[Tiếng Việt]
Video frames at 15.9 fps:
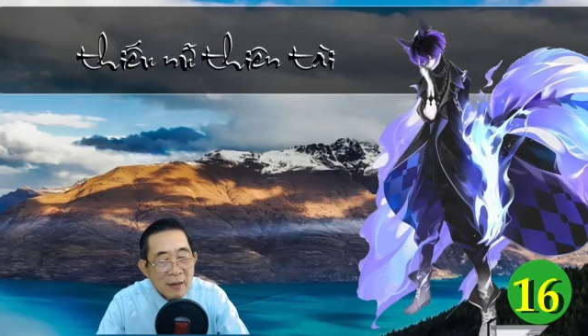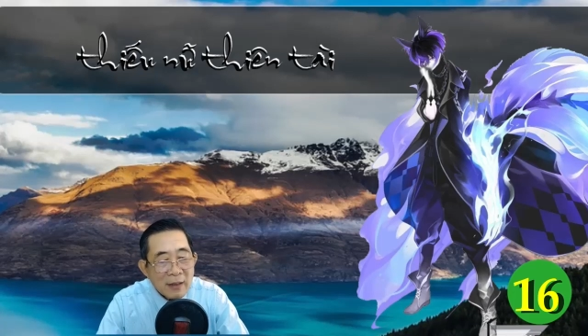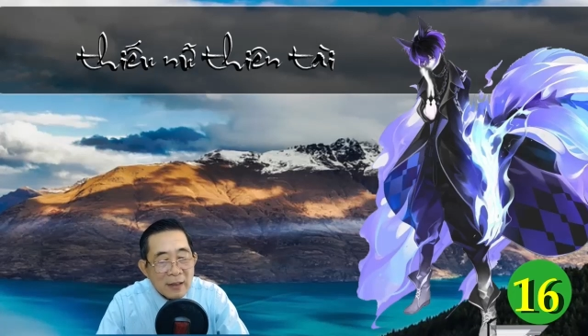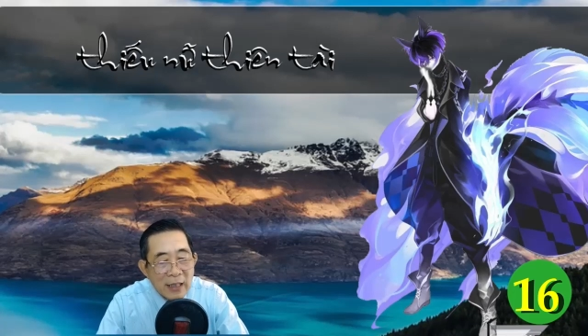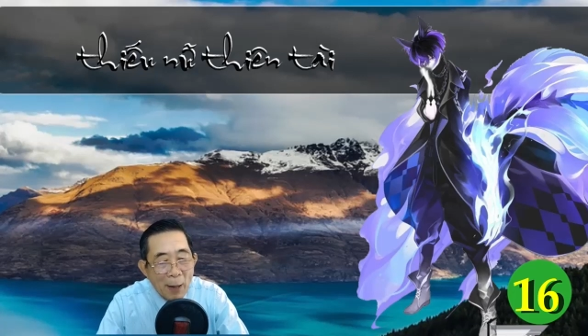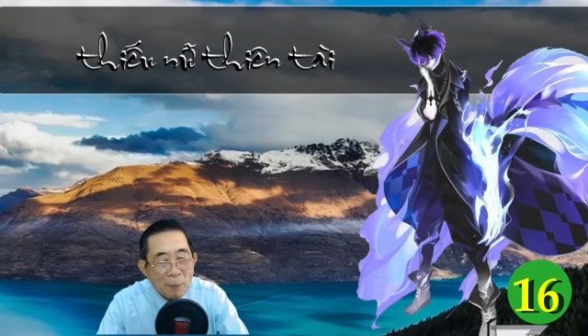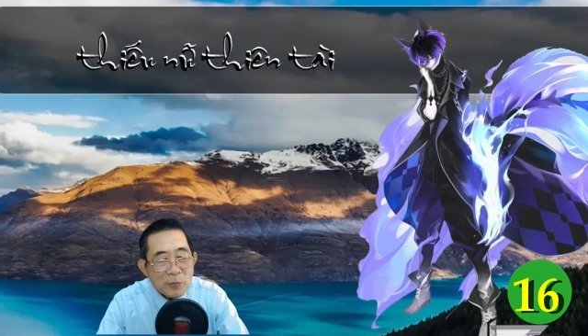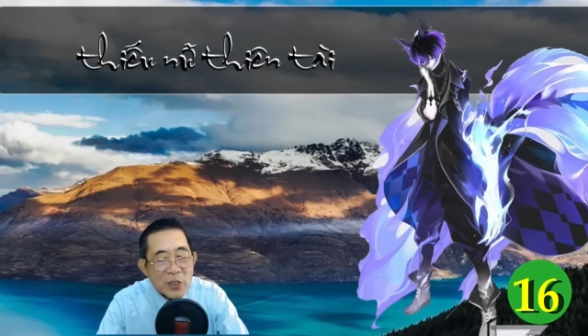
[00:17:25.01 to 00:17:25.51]

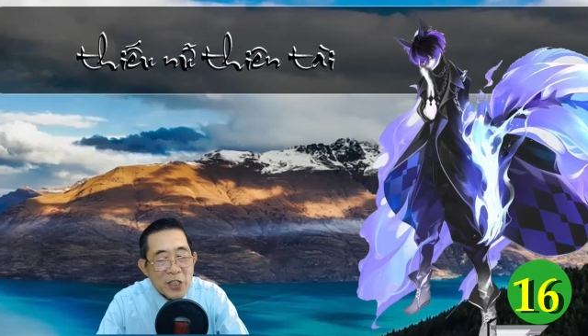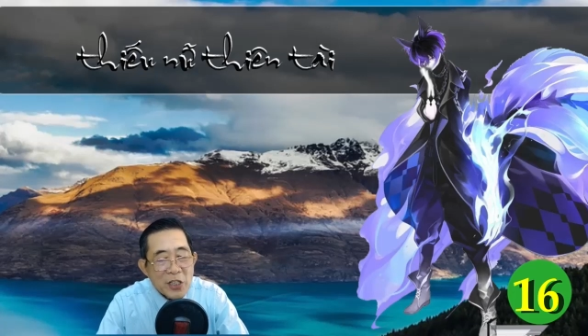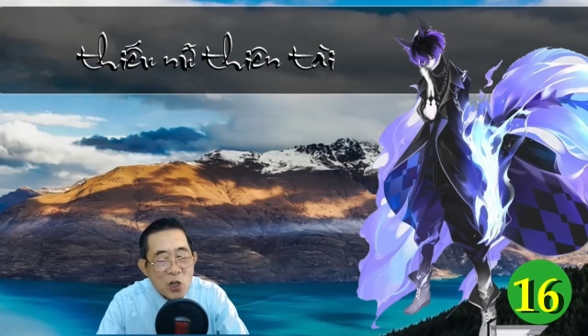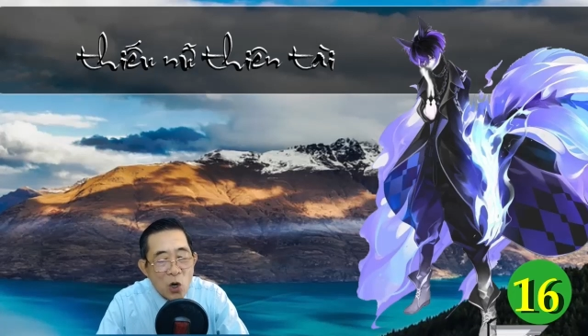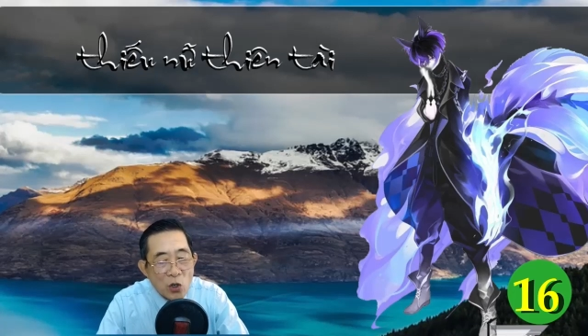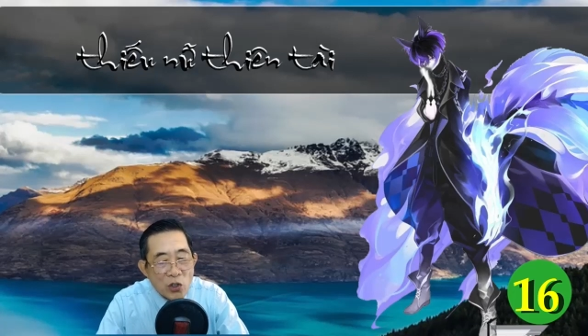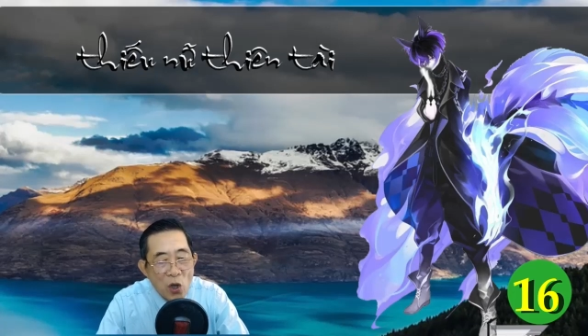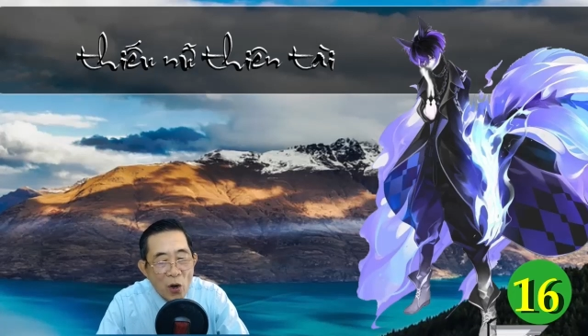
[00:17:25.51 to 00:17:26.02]
thậm chí
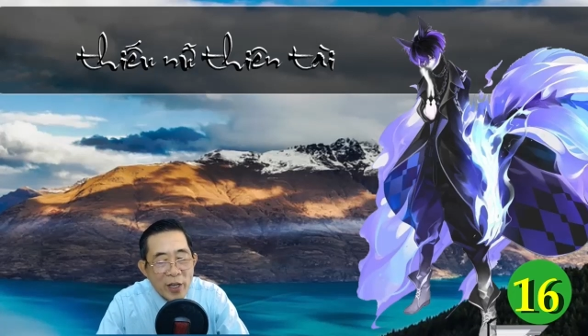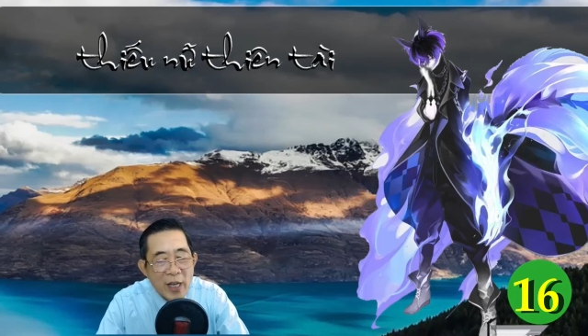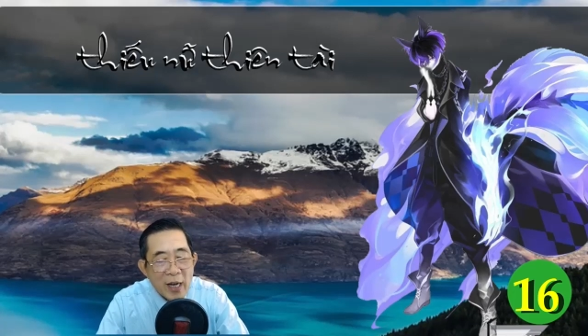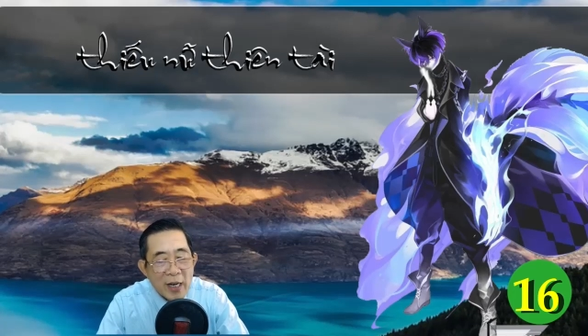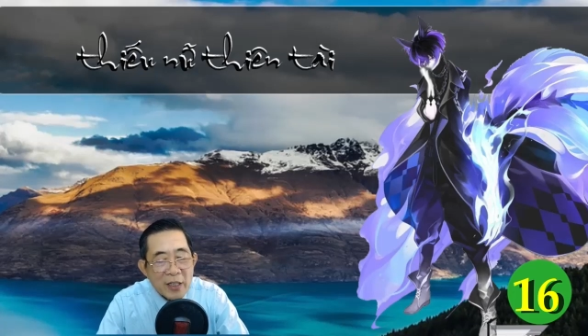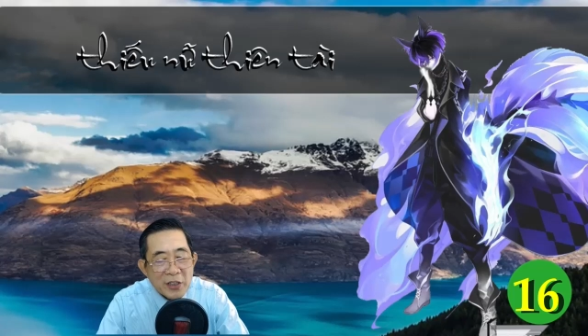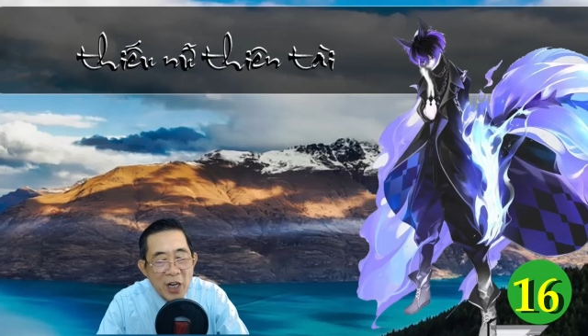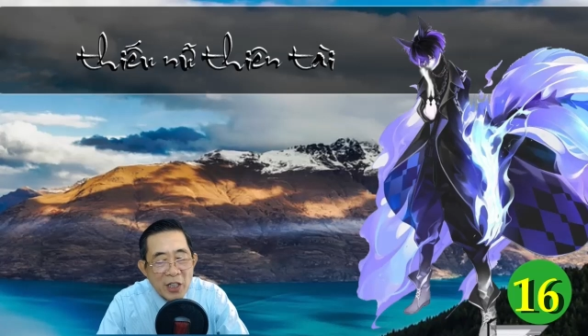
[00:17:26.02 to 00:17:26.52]
còn giỏi
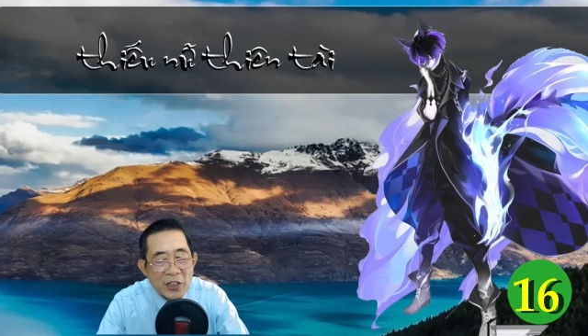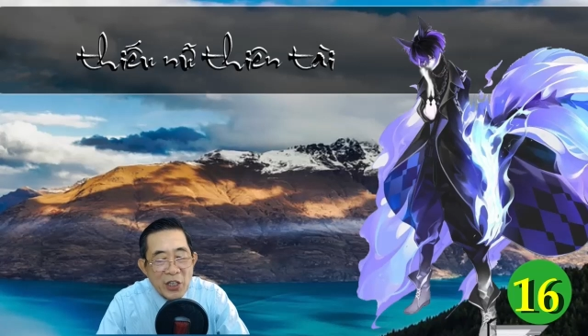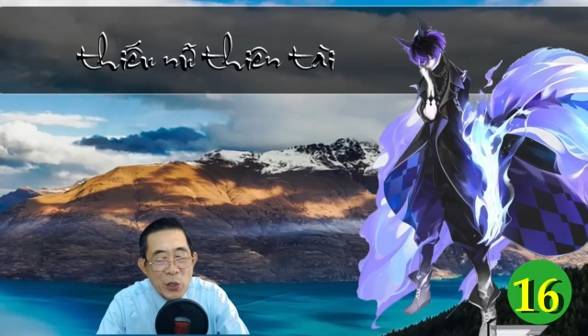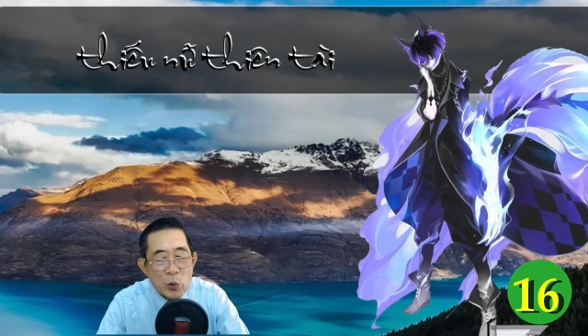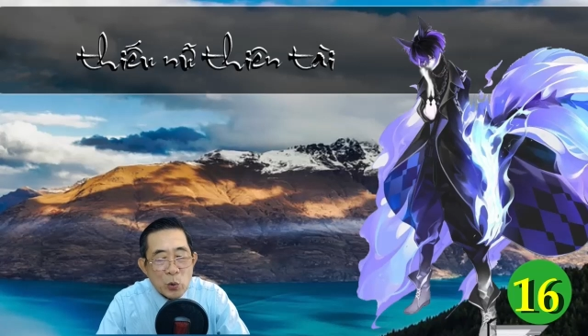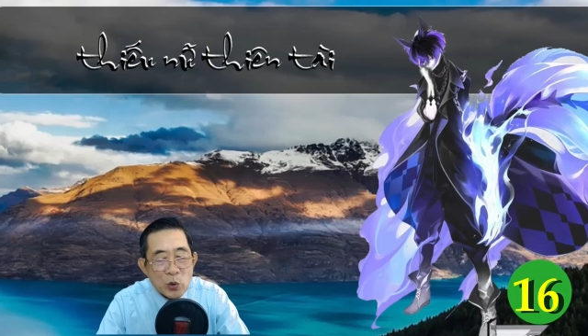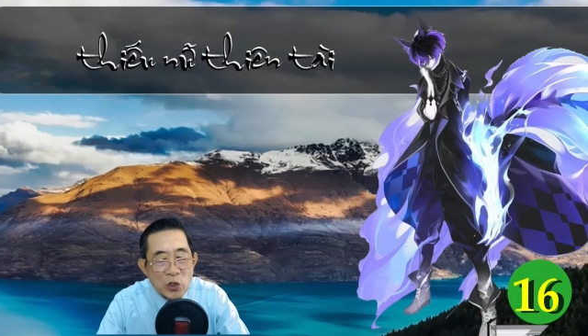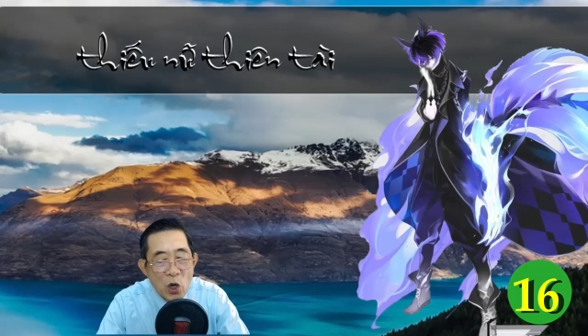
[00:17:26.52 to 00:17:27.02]
hơn rất nhiều
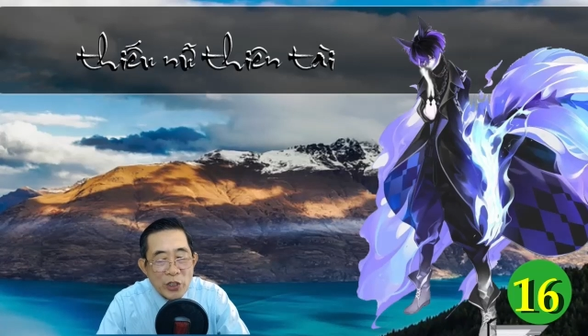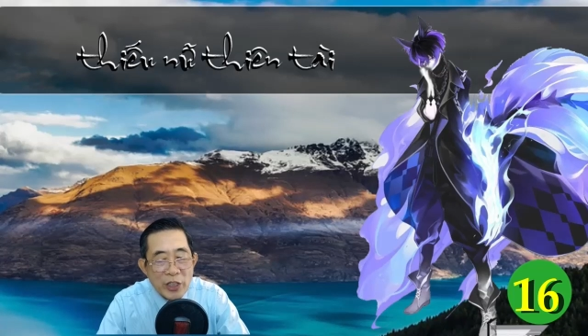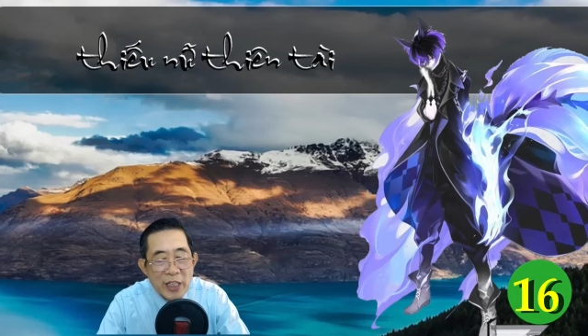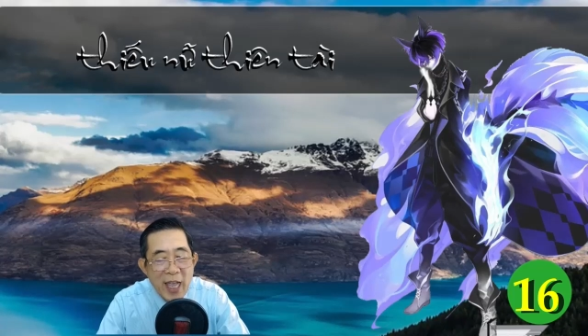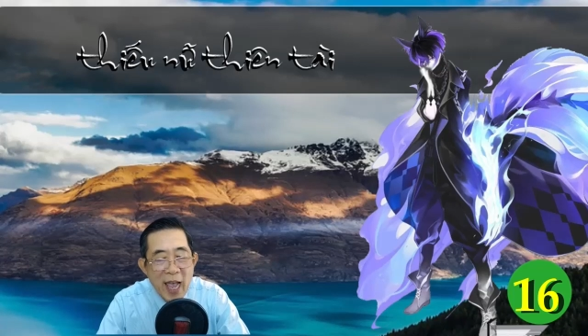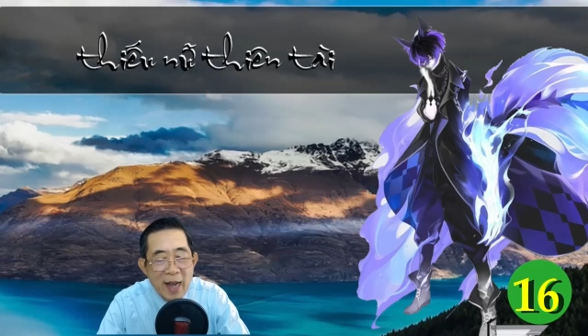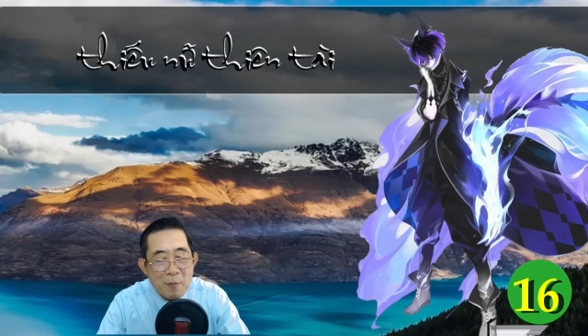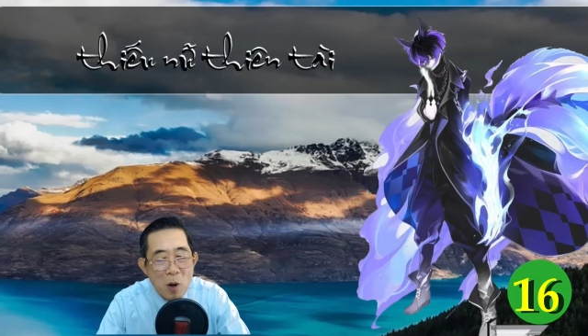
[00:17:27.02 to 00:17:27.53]
so với
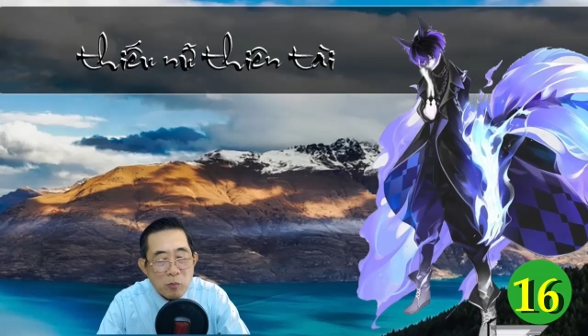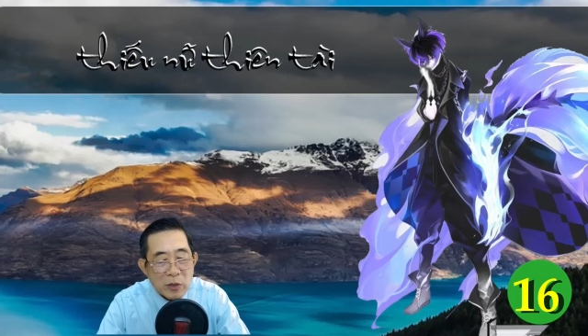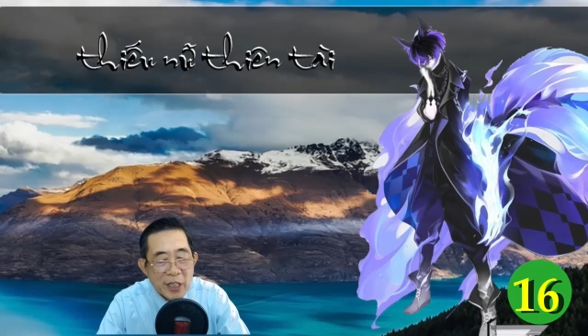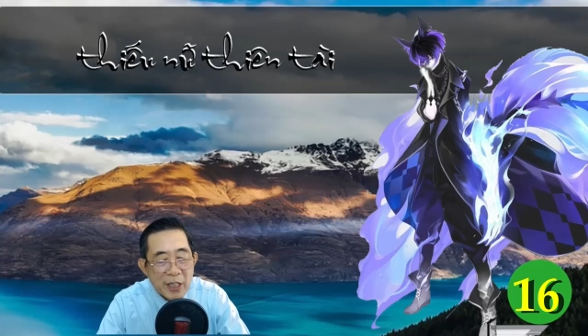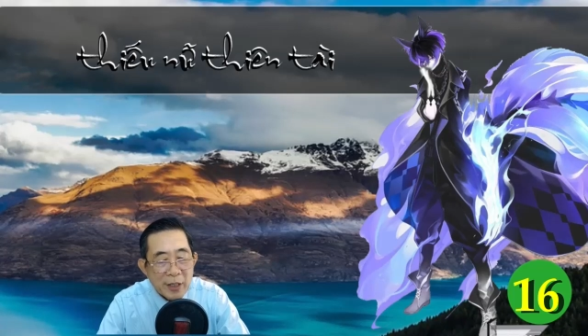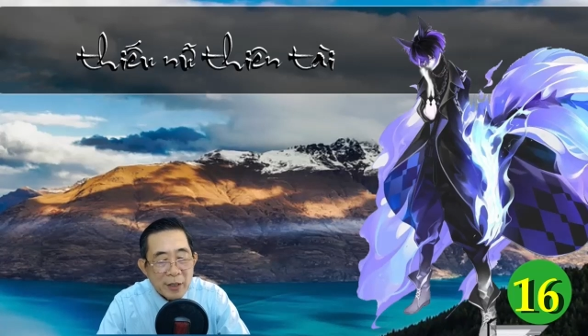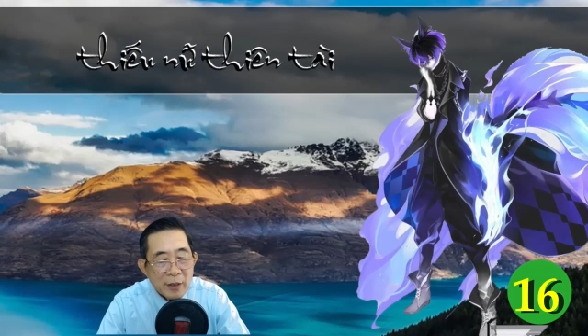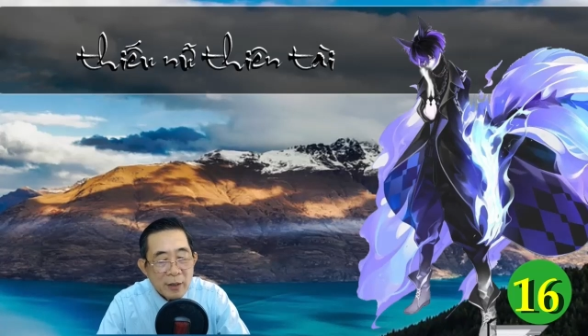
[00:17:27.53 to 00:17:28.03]
Giang Mộng Nhiên.